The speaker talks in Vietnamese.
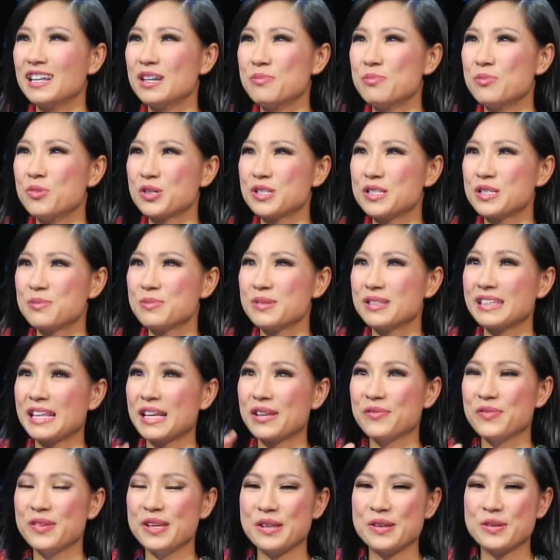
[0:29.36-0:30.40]
một trong những
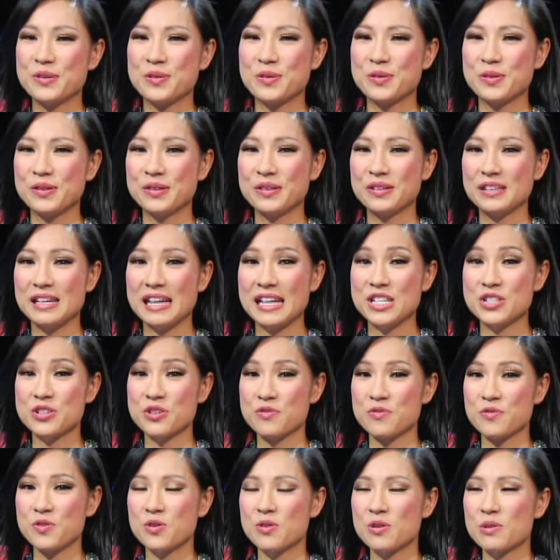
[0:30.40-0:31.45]
thành viên của Asia
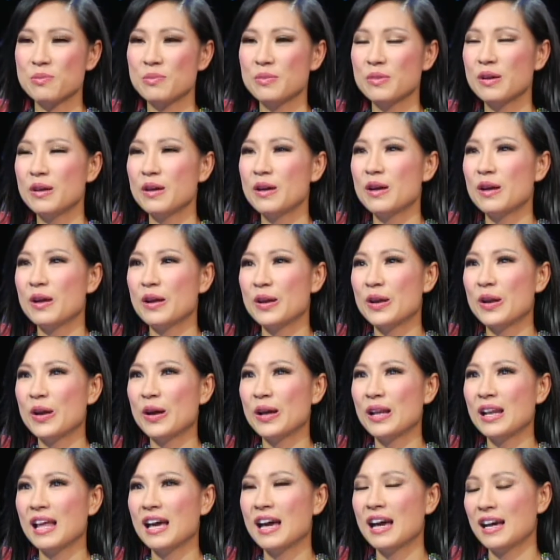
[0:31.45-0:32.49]
Forum
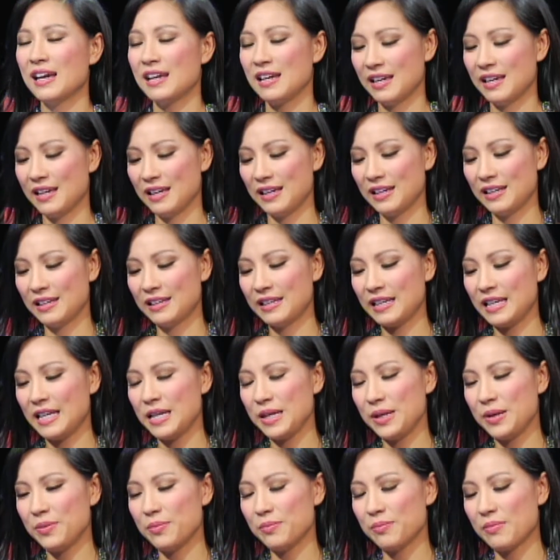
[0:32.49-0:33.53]
nói là
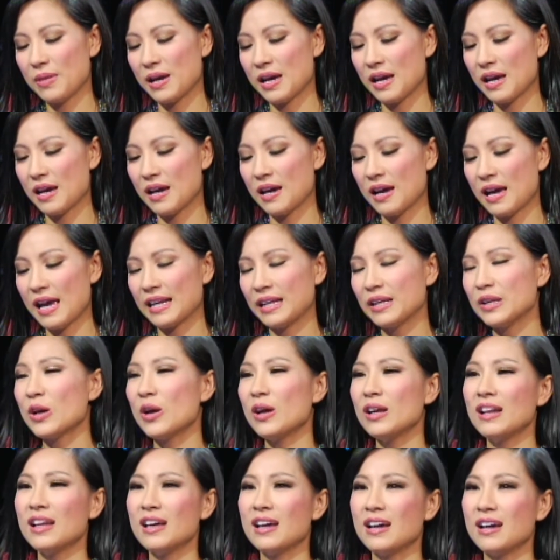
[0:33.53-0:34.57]
khi mà anh
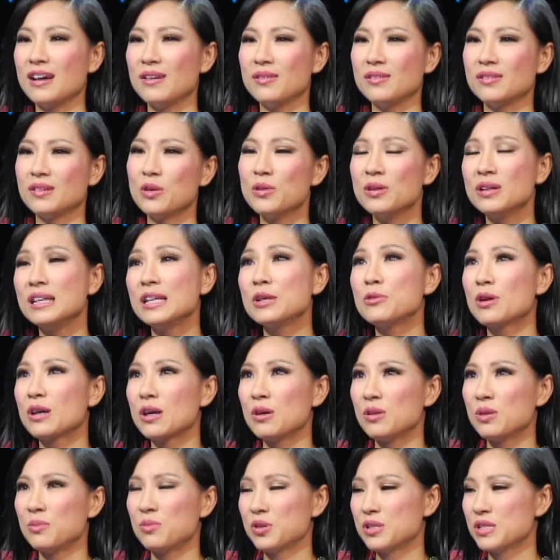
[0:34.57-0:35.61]
nói là Ngẫu Hứng Đi Qua
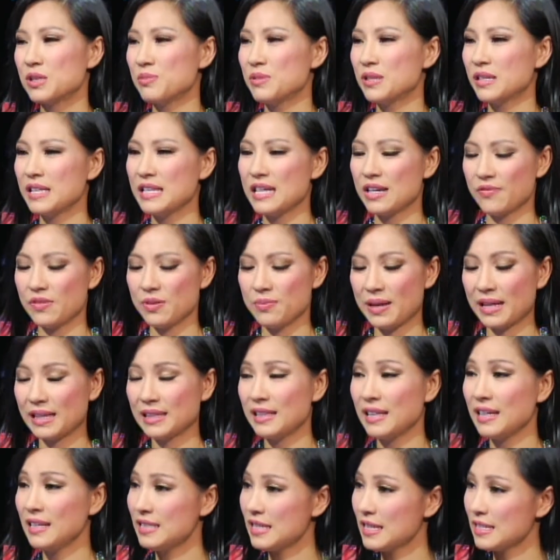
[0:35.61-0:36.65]
Cầu là một trong những cái nhạc phẩm anh
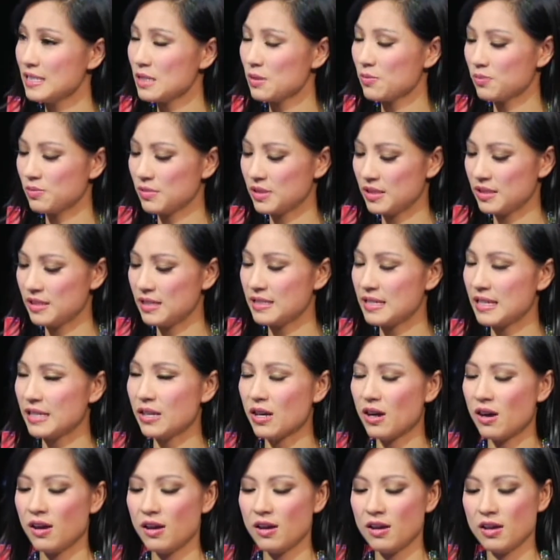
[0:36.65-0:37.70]
thích nhất trong chương trình
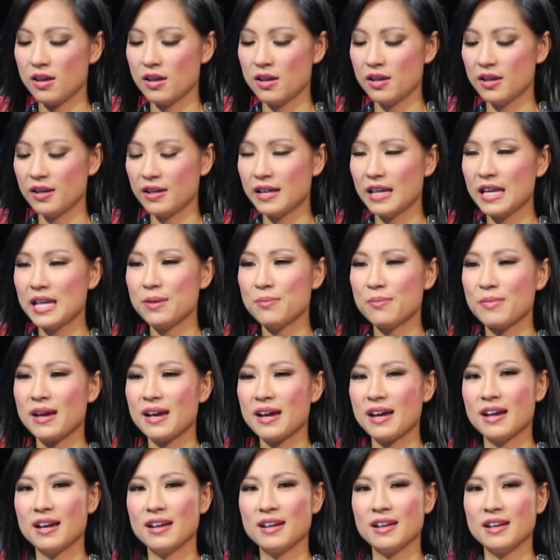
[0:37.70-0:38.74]
đó, khi
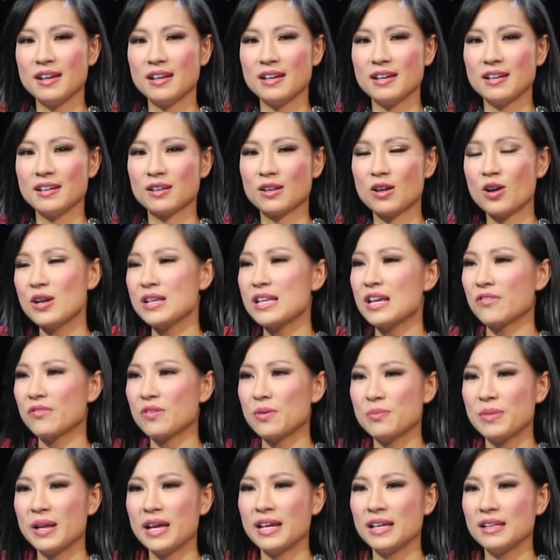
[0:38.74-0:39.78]
mà coi nhạc
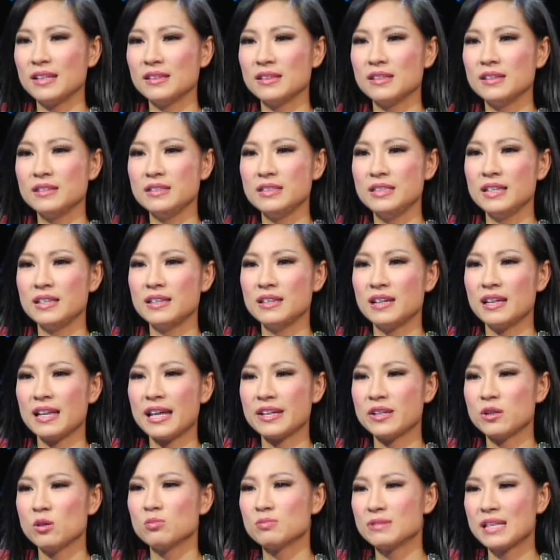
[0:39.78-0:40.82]
phẩm này tự nhiên
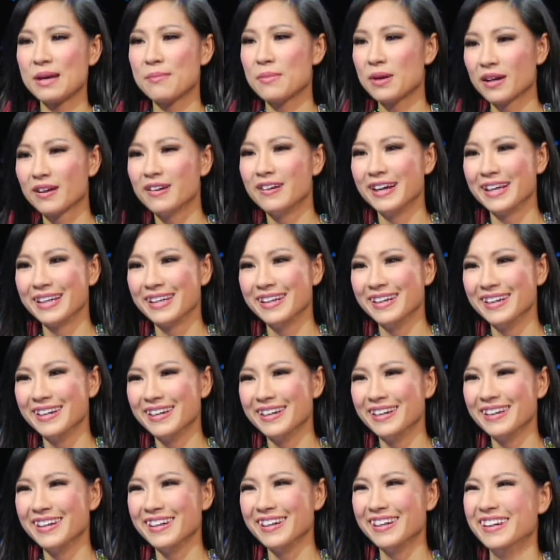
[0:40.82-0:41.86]
lăn đùng ra mà cười.
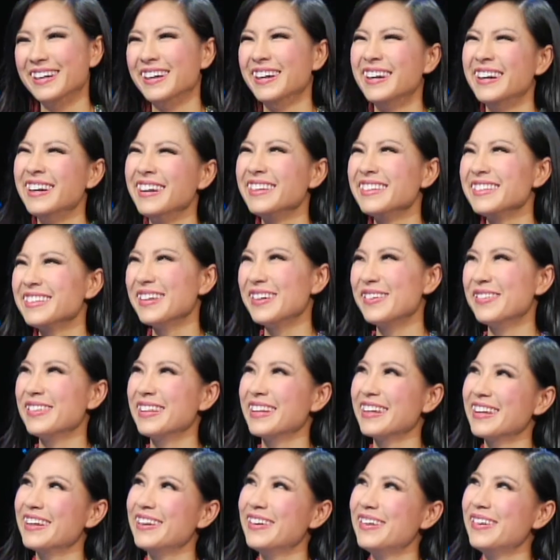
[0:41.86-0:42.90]
I was
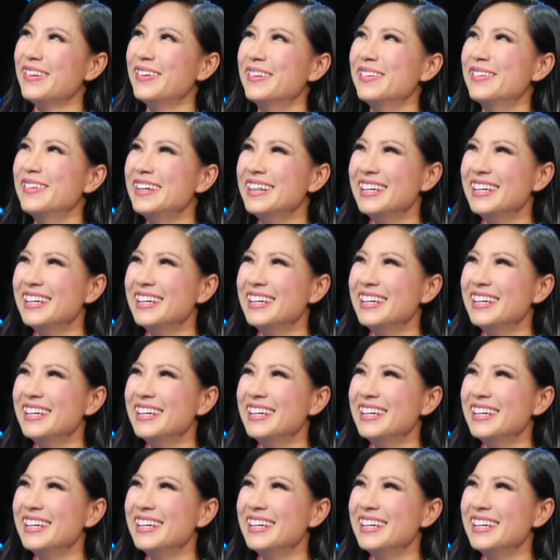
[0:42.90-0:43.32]
like, oh,